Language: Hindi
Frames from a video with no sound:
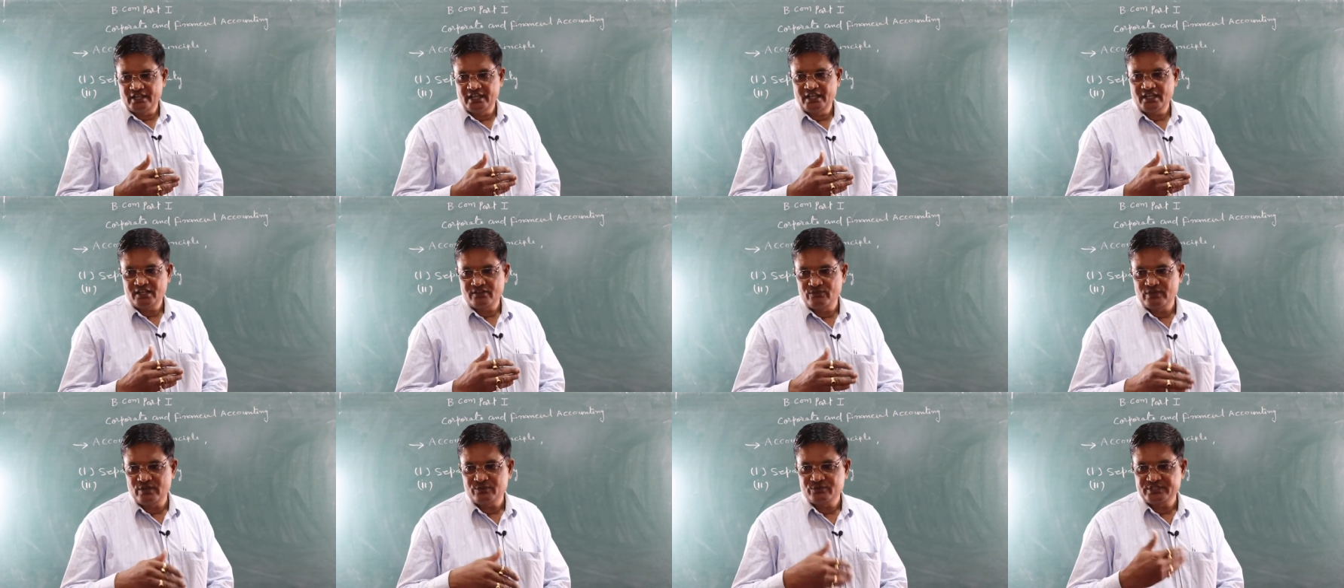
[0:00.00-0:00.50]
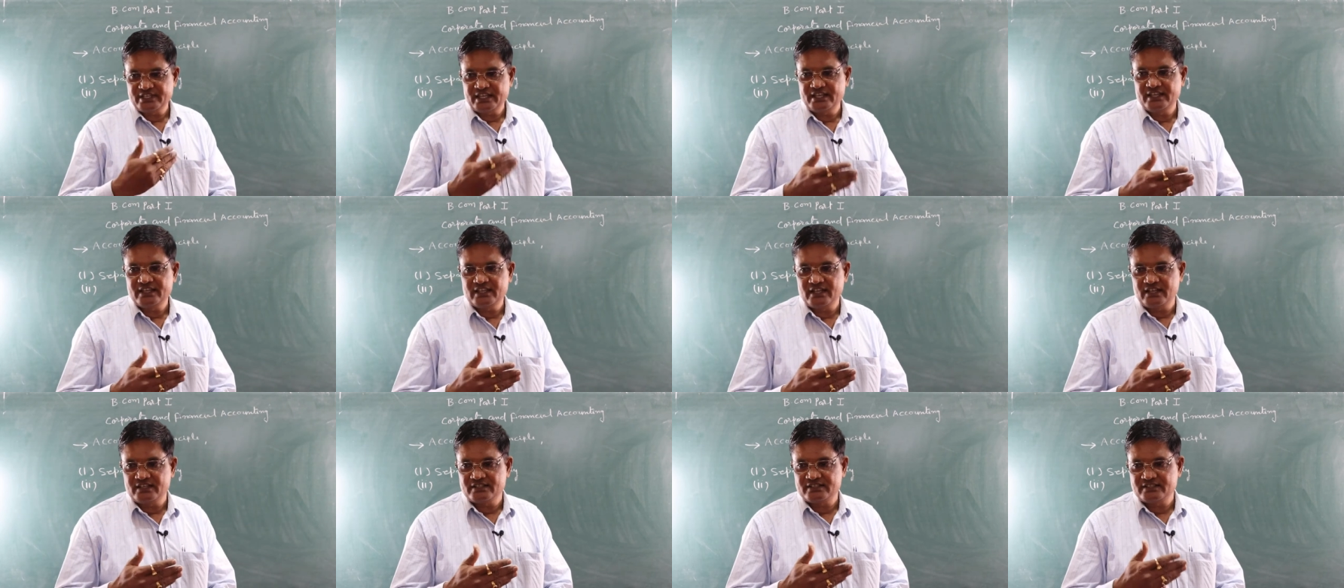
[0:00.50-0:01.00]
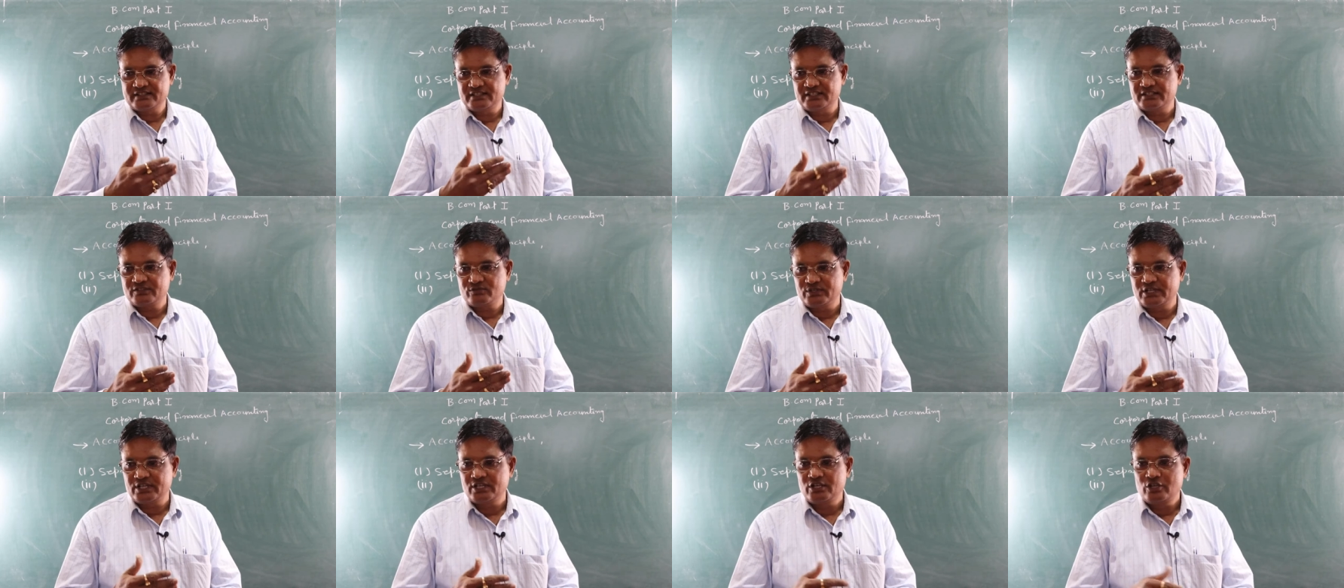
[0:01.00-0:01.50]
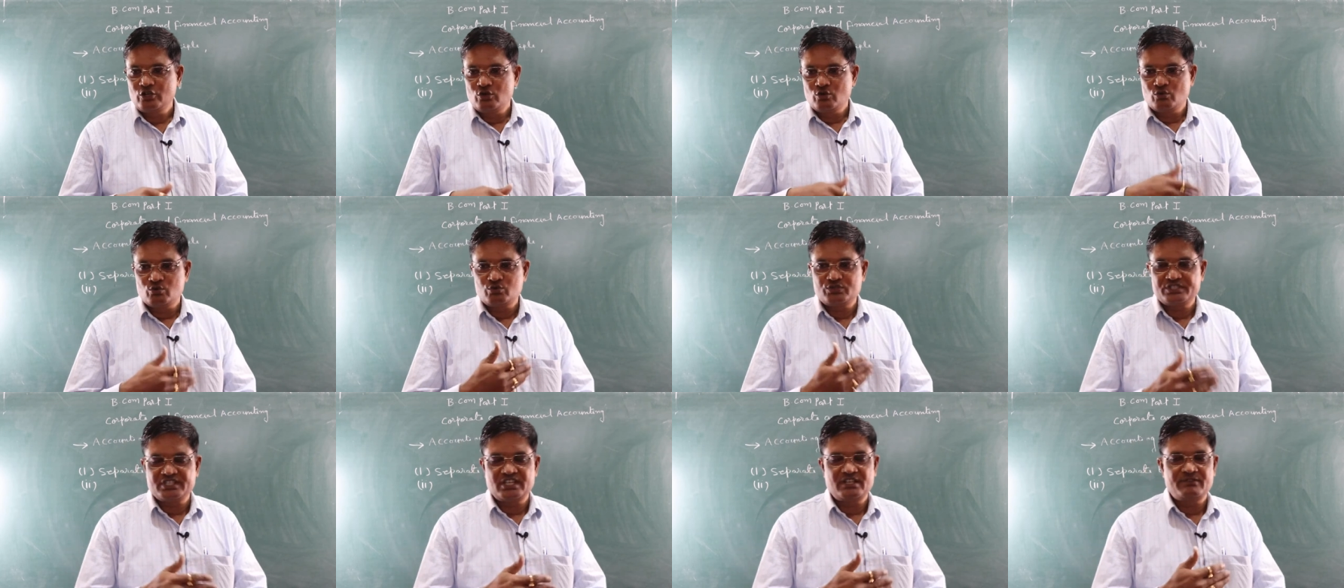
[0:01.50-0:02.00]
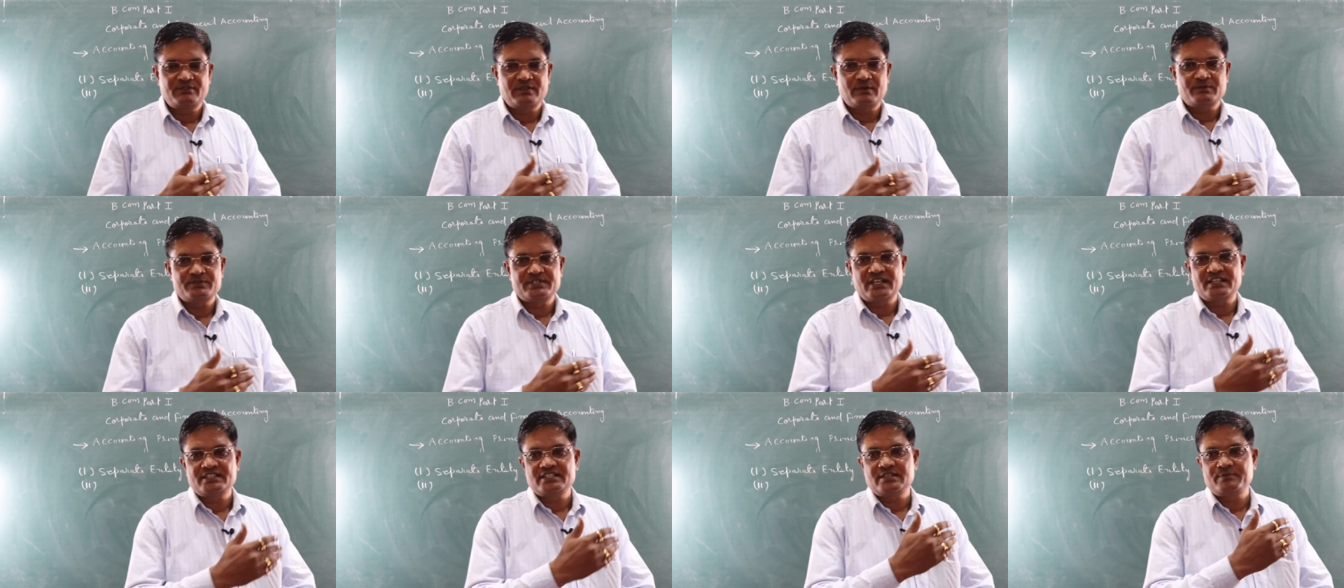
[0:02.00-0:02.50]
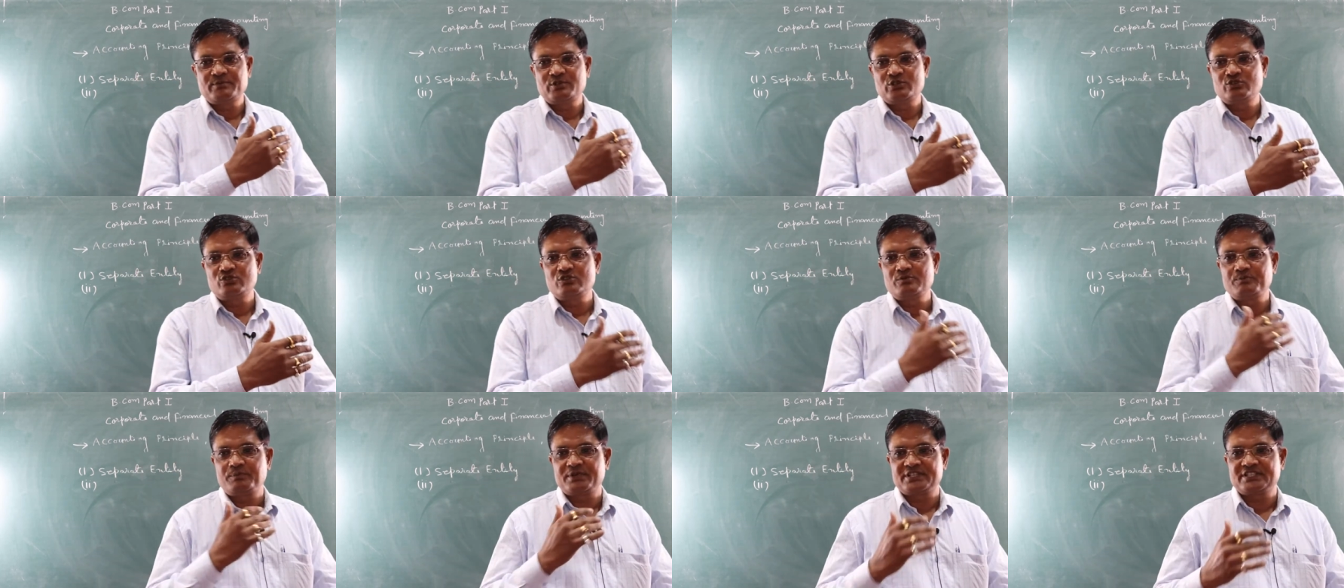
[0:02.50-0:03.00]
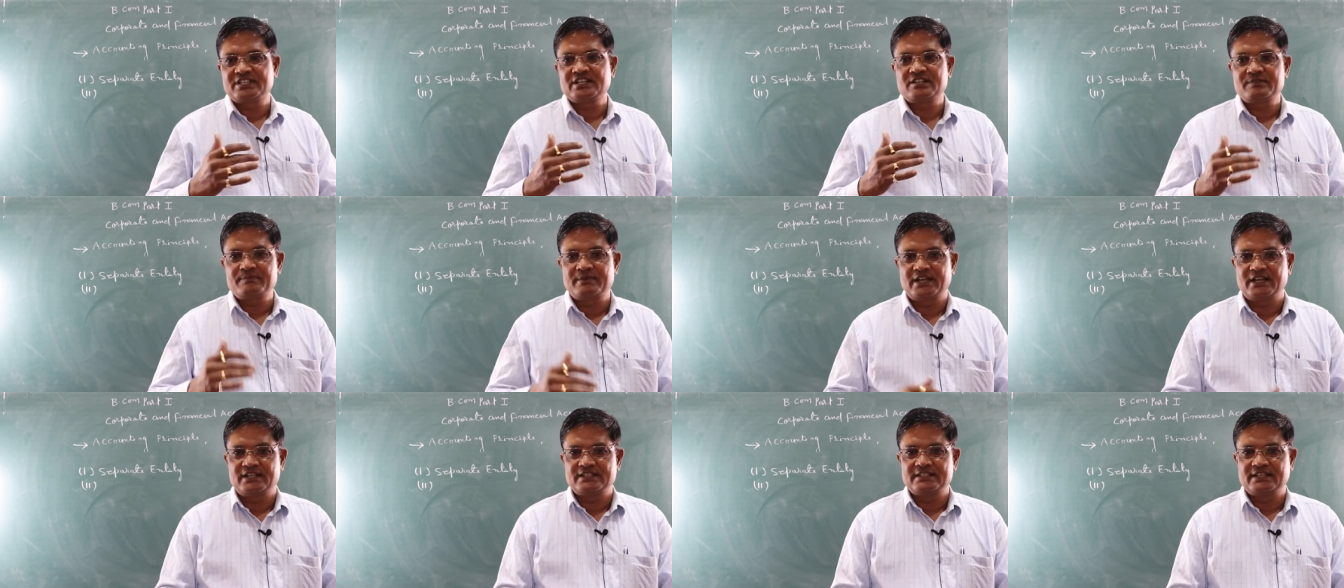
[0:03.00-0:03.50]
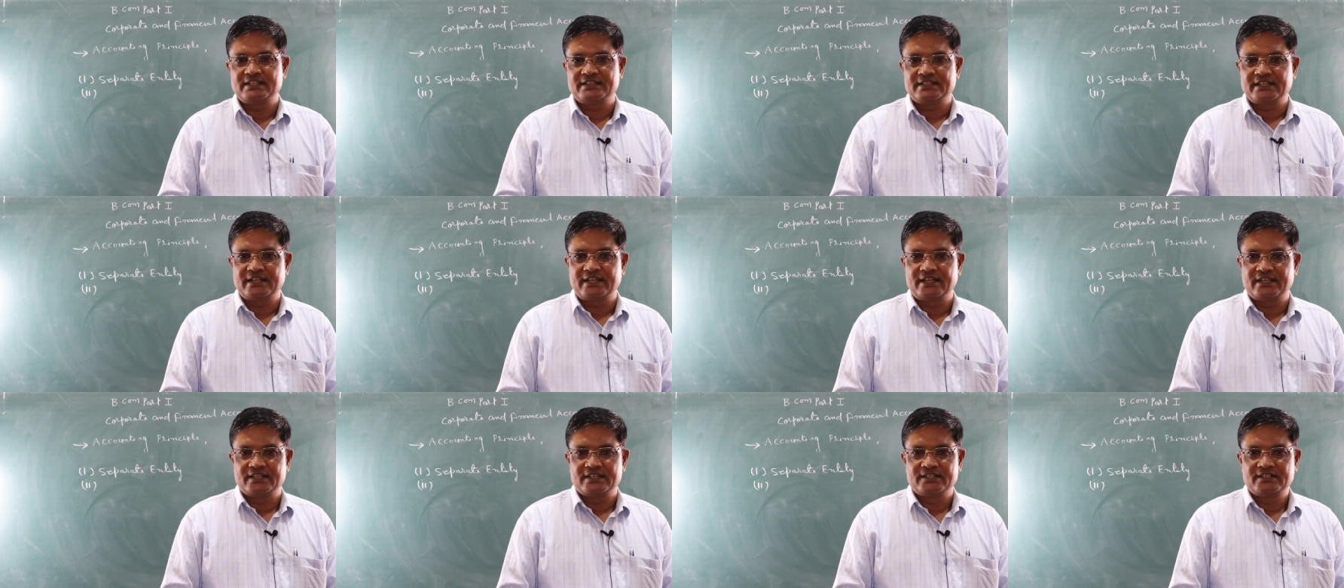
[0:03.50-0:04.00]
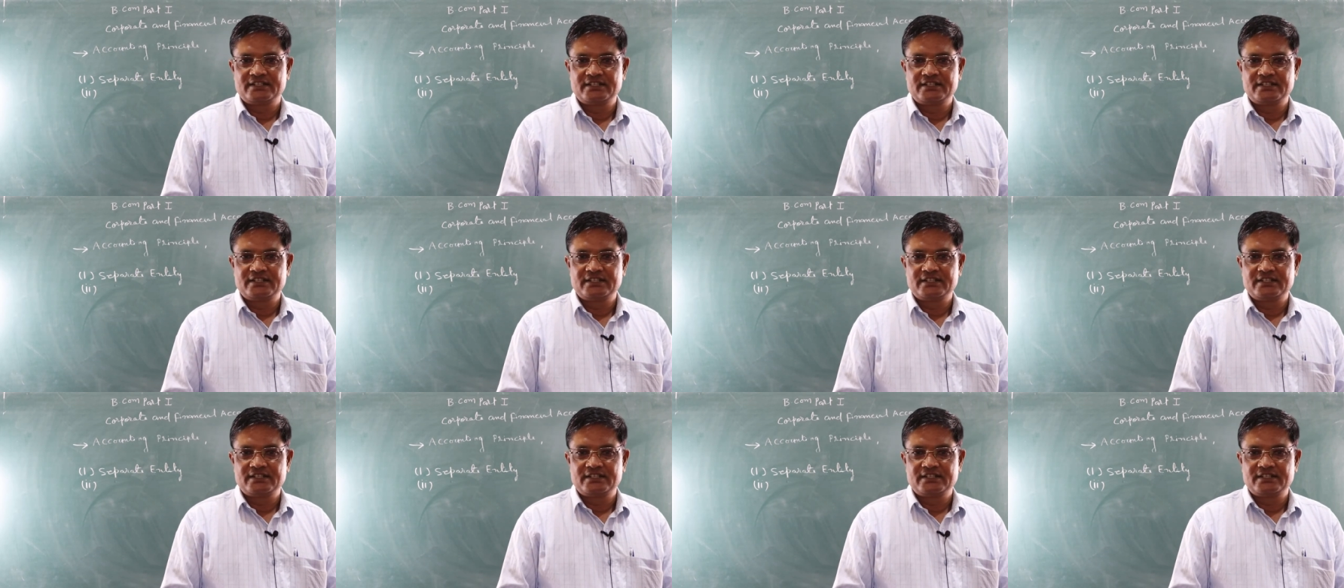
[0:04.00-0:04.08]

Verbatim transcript: एक व्यवसाय का अस्तित्व उसके व्यवसाय से बिल्कुल पृथक माना जाता है